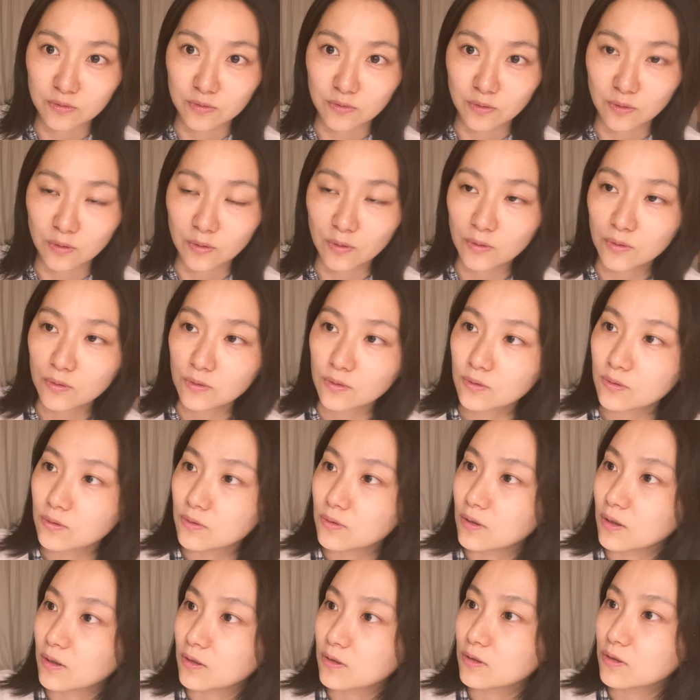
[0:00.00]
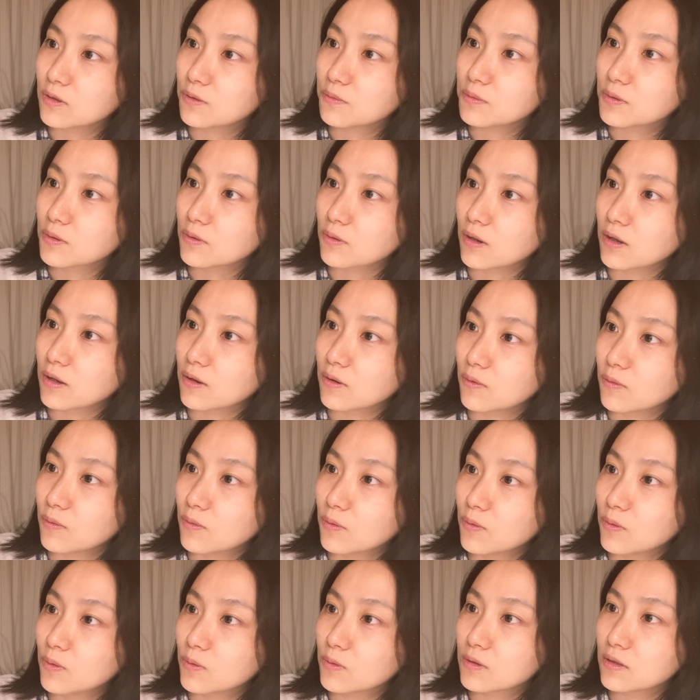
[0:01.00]
おなんていうのこれ
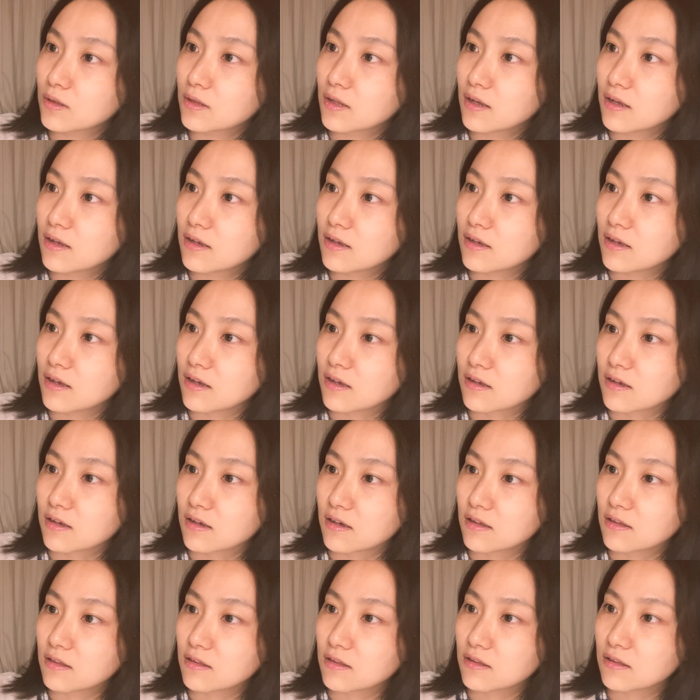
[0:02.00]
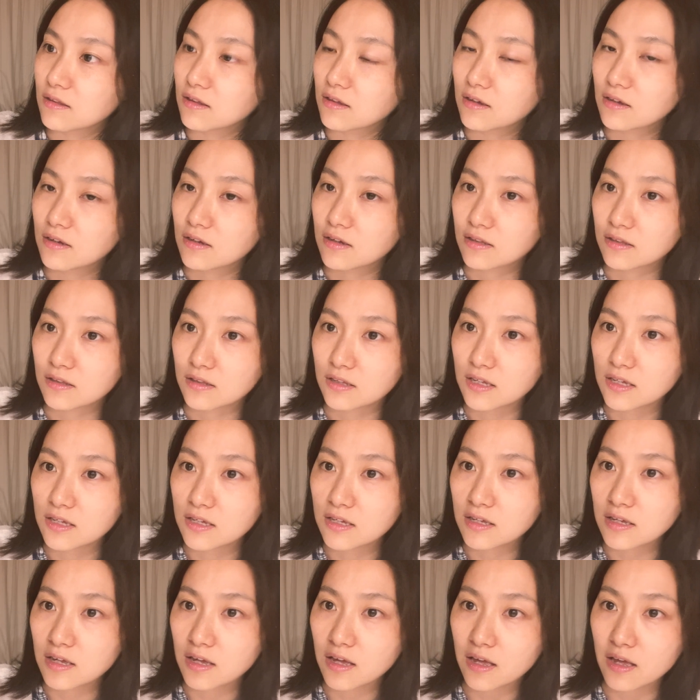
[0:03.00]
大手駅
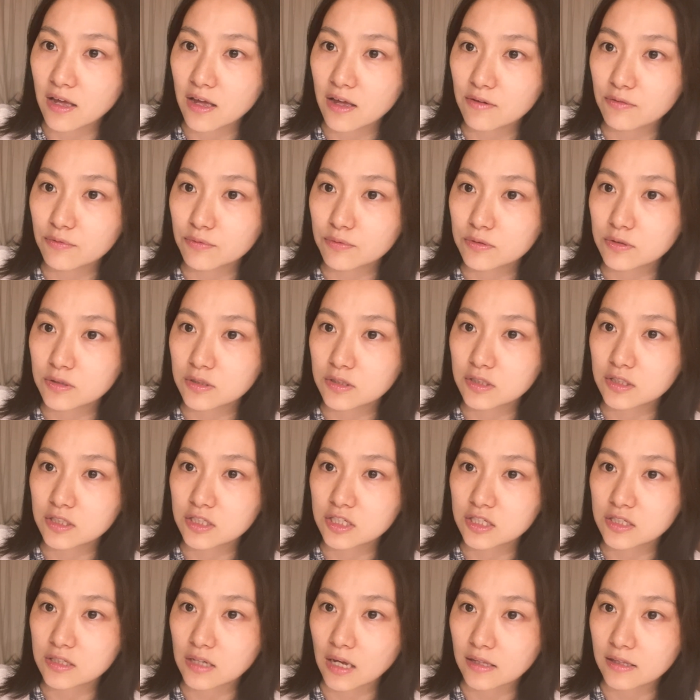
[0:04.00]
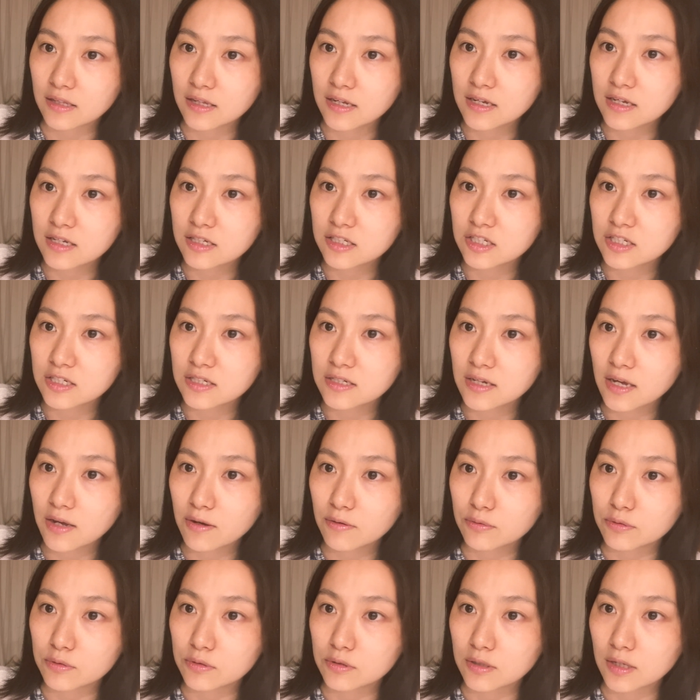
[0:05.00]
DFC あ
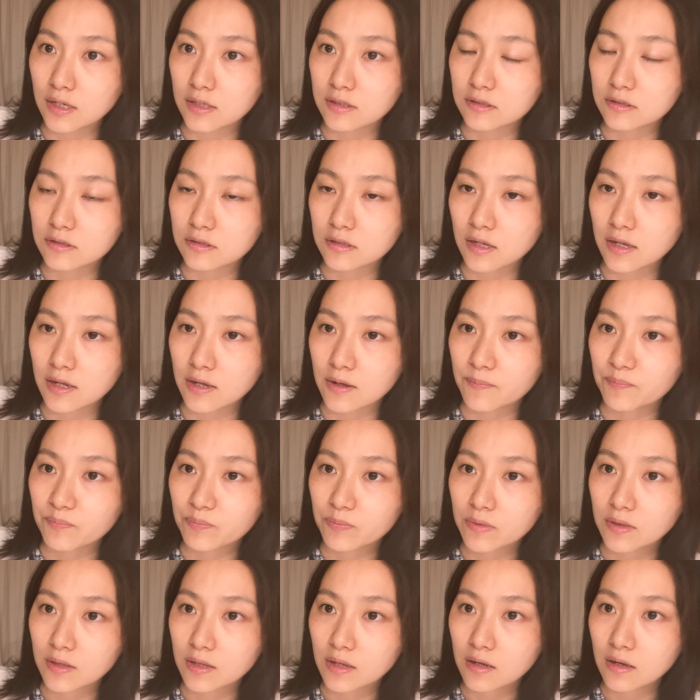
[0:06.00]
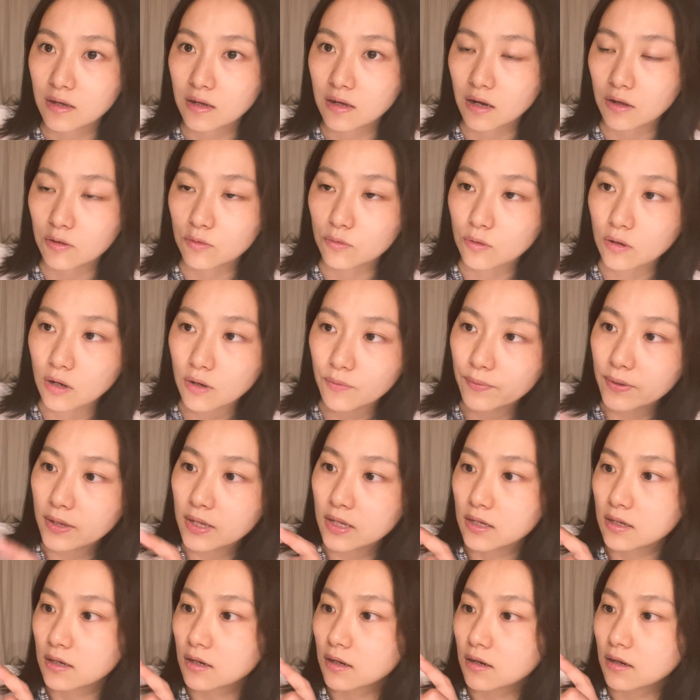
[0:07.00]
DCF ってやつであの
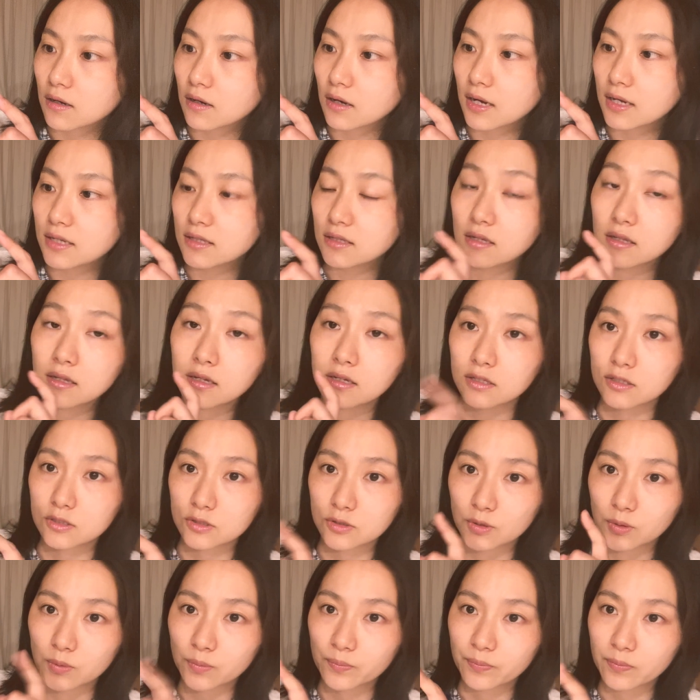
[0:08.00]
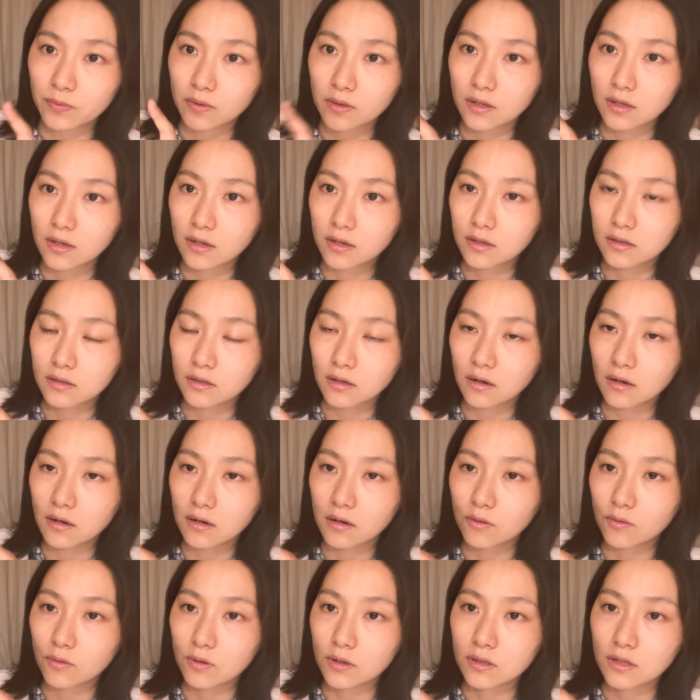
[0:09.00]
カフェインが入ってないんですよだか
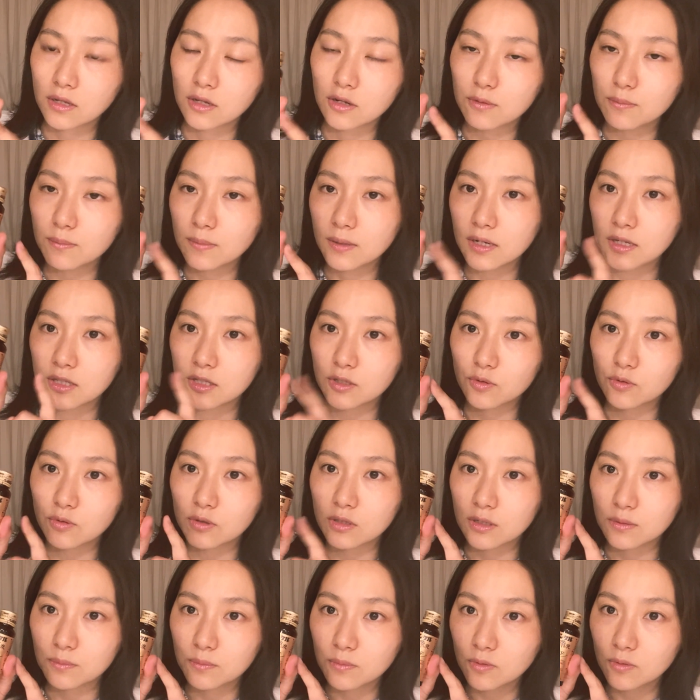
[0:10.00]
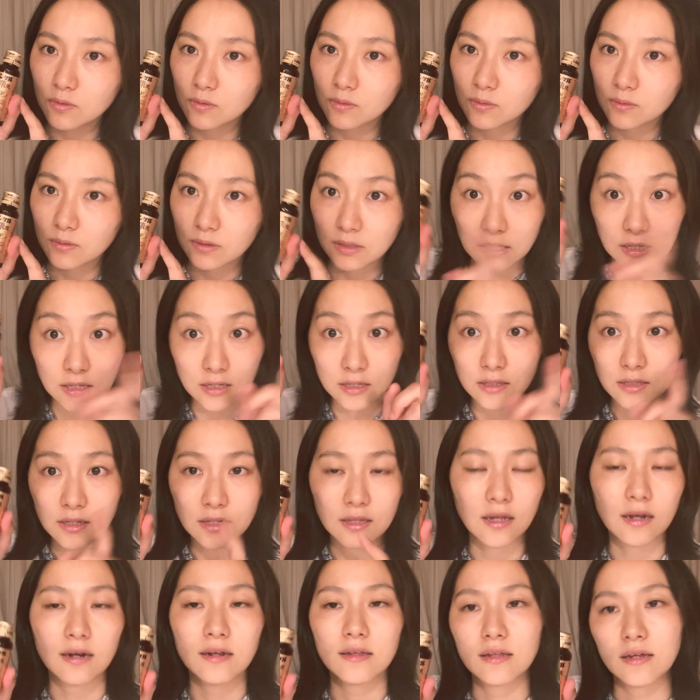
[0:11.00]
らこれ寝る前に飲んでもギーンって
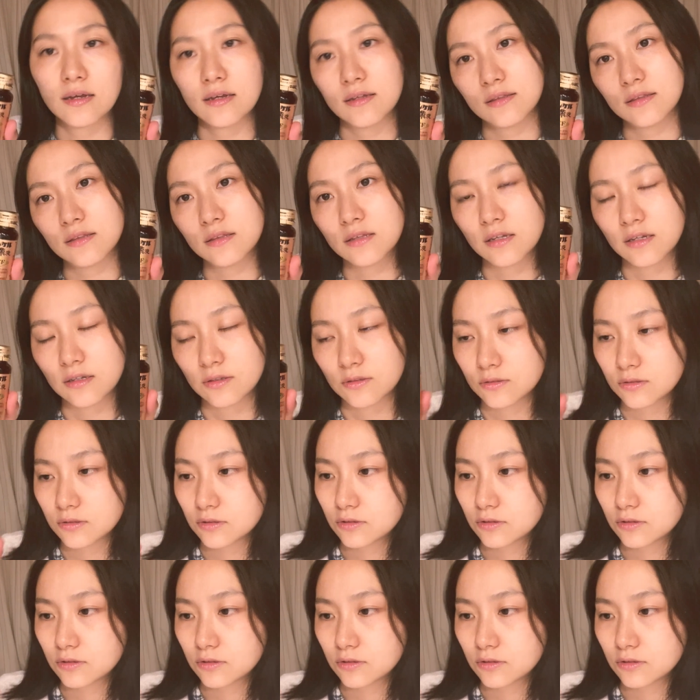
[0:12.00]
ならないっていう